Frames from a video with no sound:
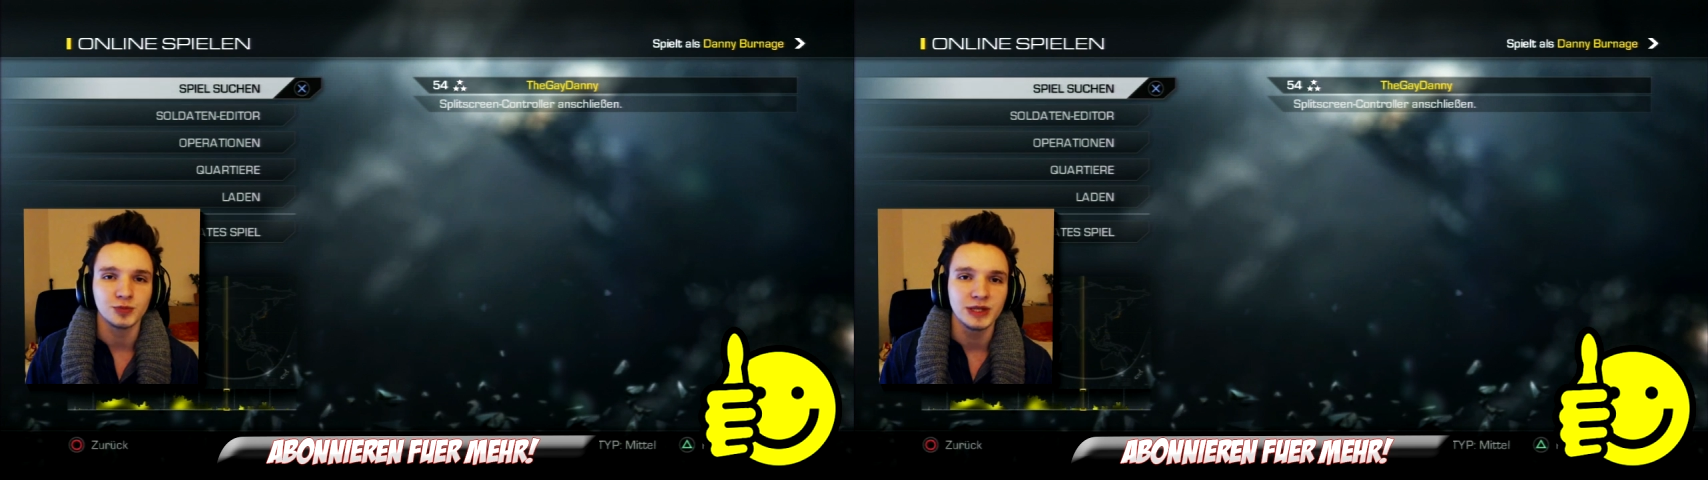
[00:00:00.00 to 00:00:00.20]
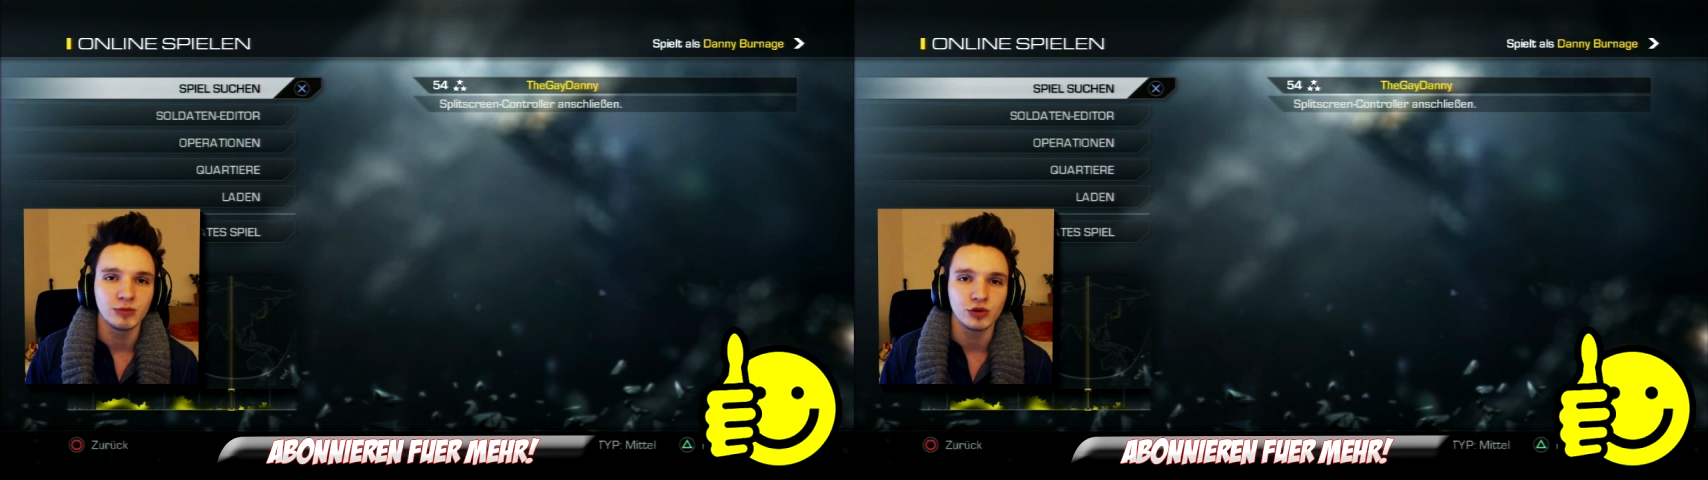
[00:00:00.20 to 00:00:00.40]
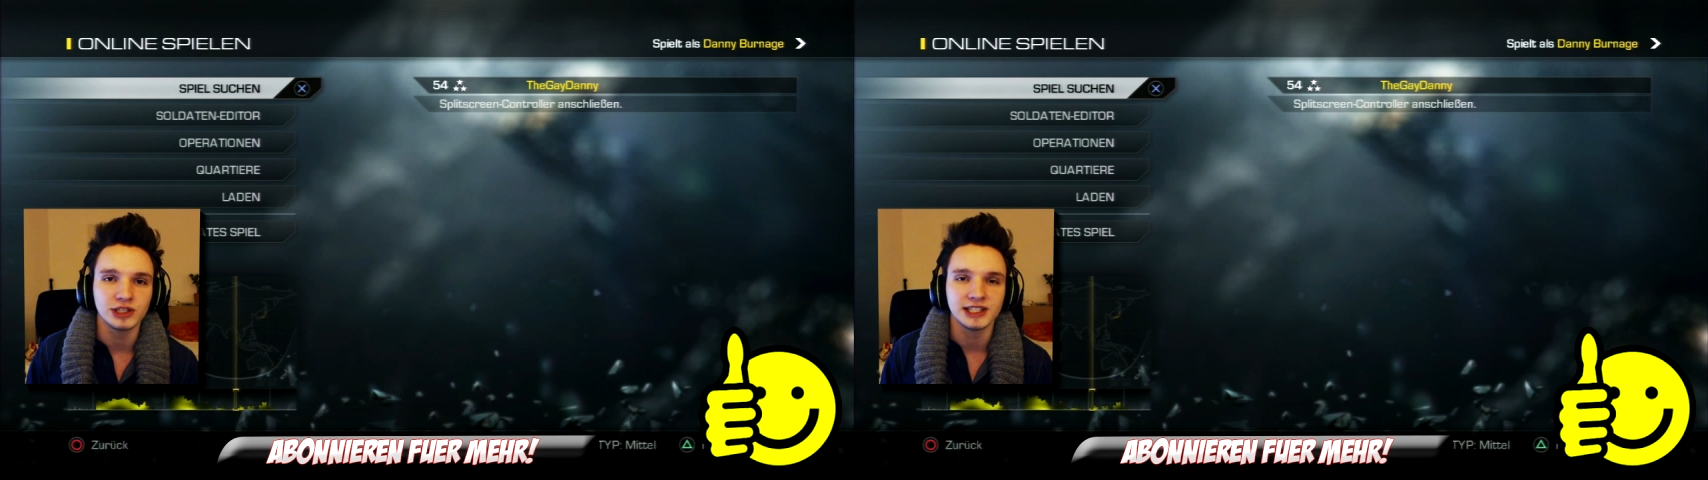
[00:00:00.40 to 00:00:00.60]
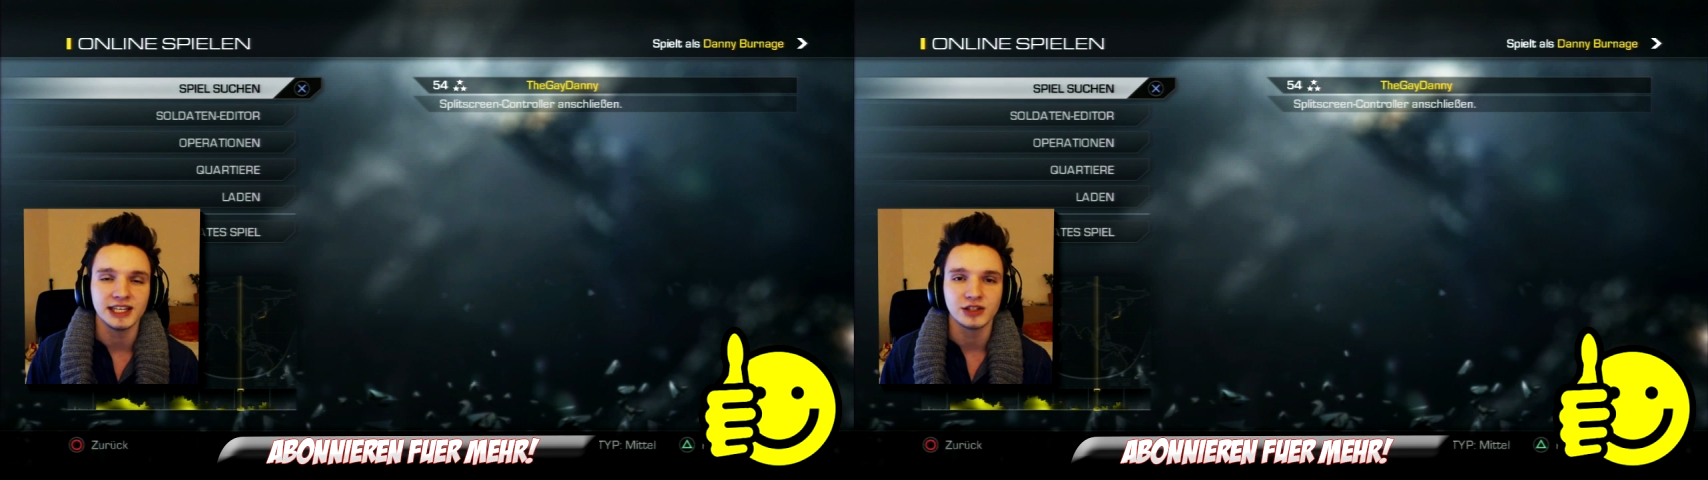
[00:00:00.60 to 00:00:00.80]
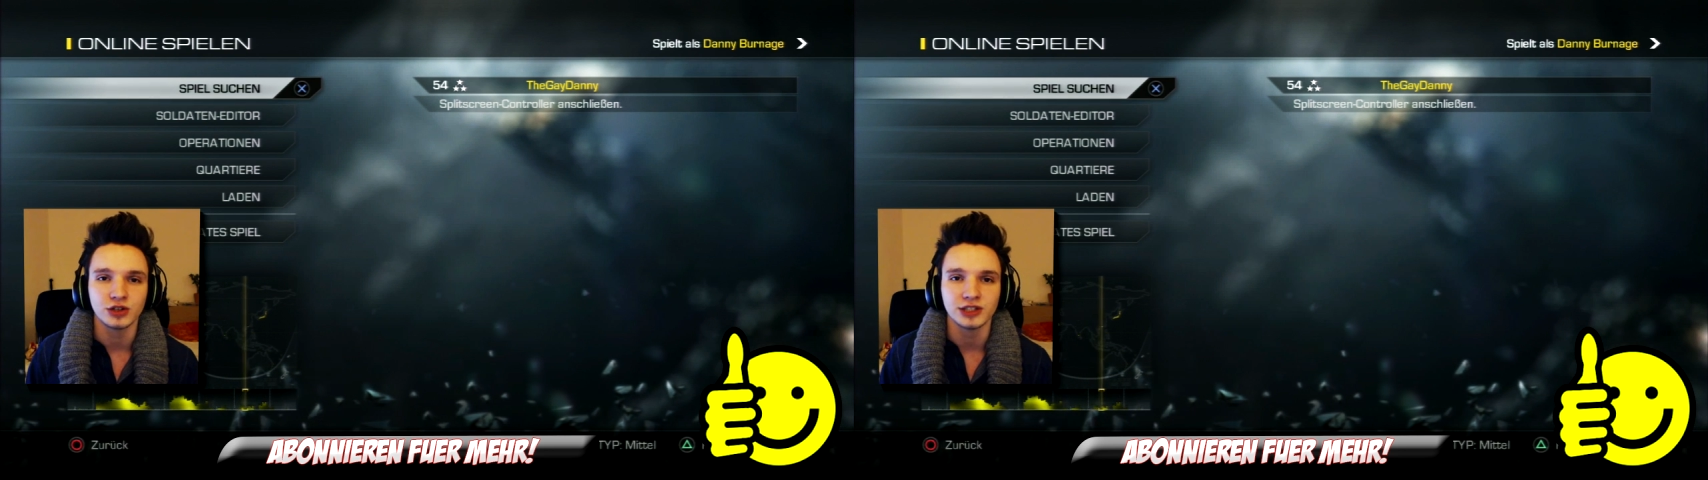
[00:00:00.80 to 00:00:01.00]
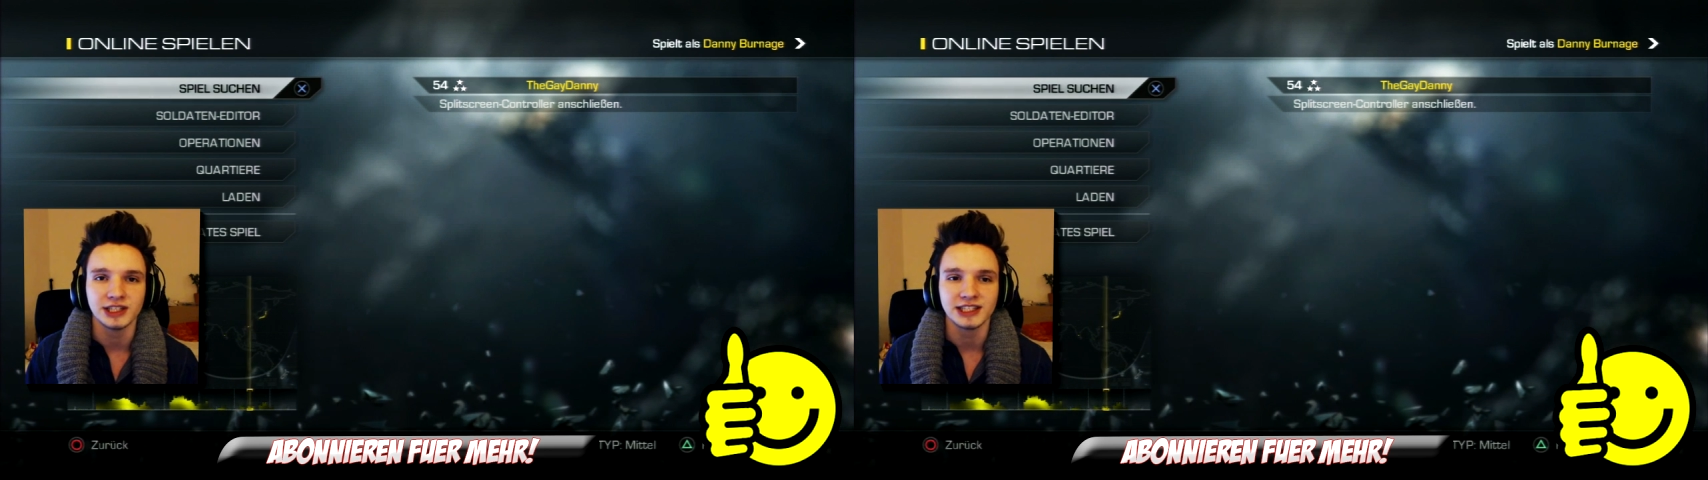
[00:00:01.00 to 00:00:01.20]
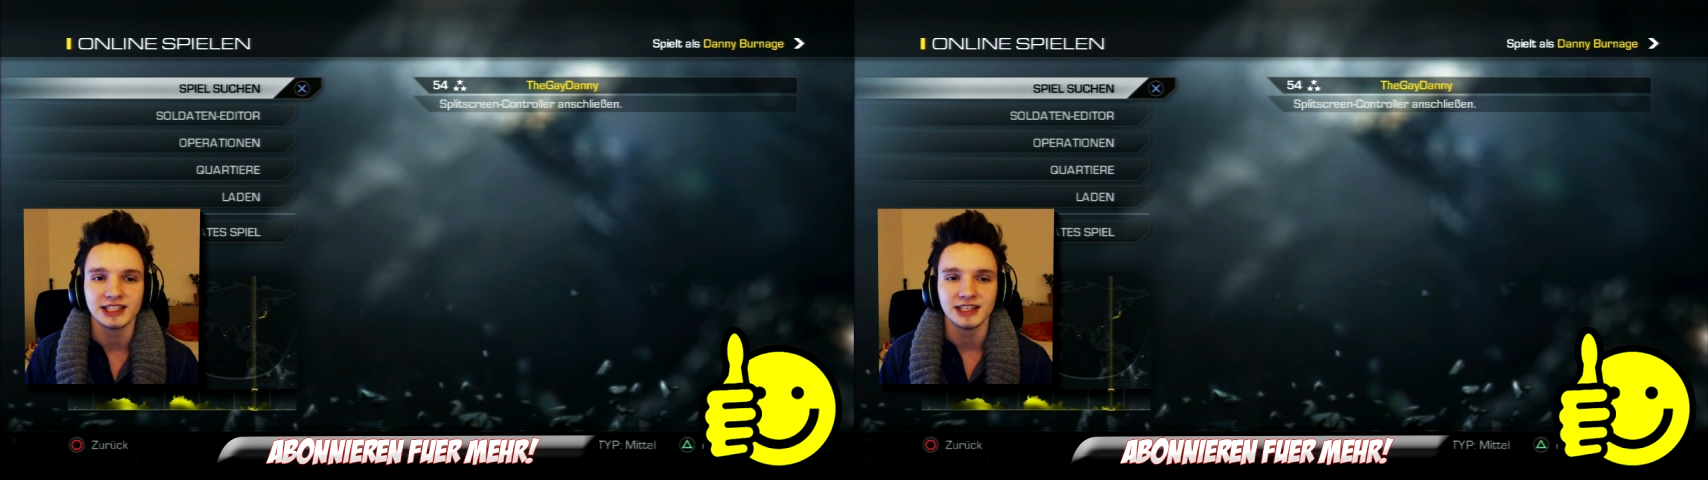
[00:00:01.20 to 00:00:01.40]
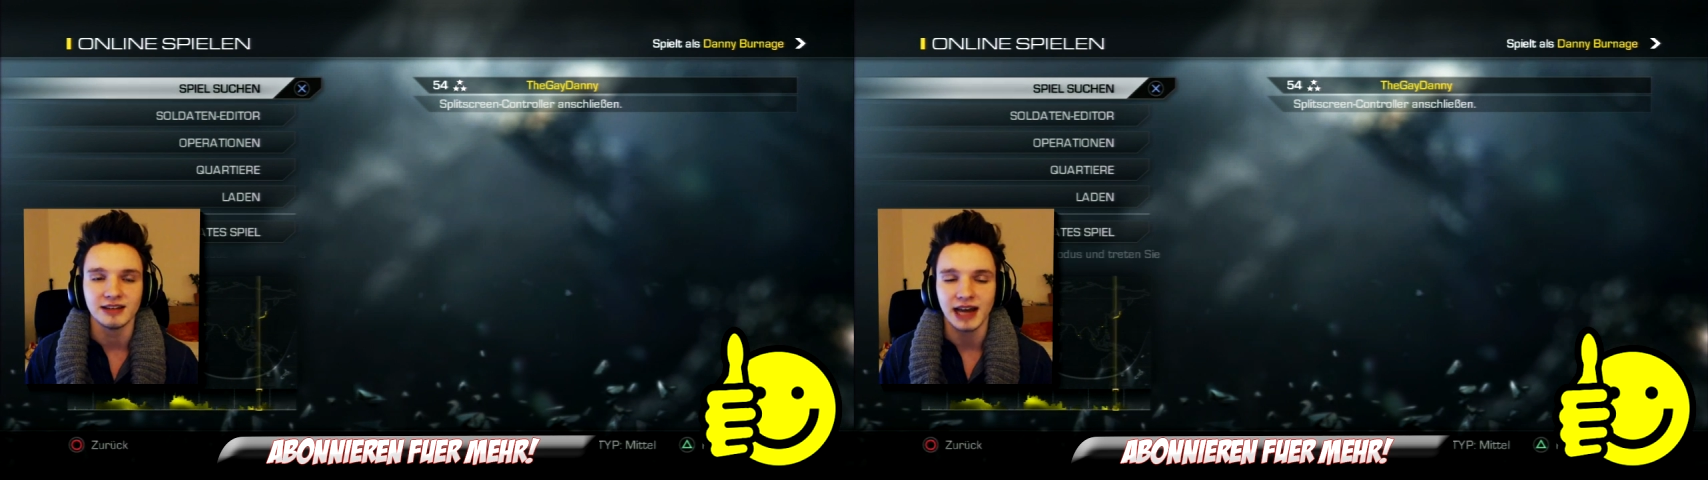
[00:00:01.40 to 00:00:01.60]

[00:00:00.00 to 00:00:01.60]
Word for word: Spielmodi sehen sollt, die ich äh,